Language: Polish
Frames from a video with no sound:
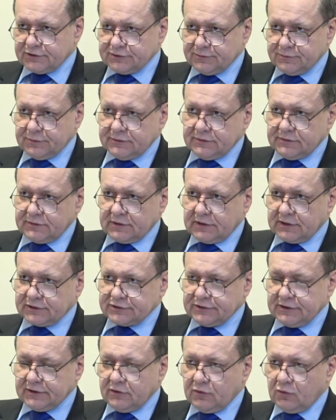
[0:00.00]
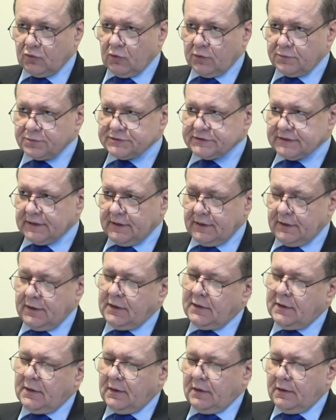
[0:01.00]
żeby każdego chłopca
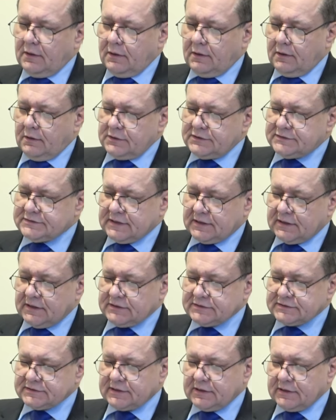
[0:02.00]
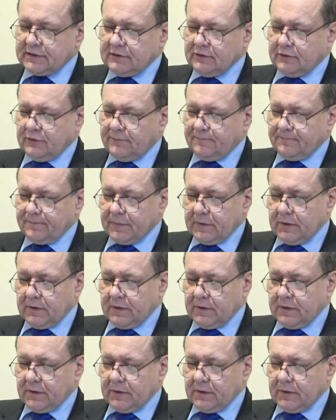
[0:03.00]
izraelskiego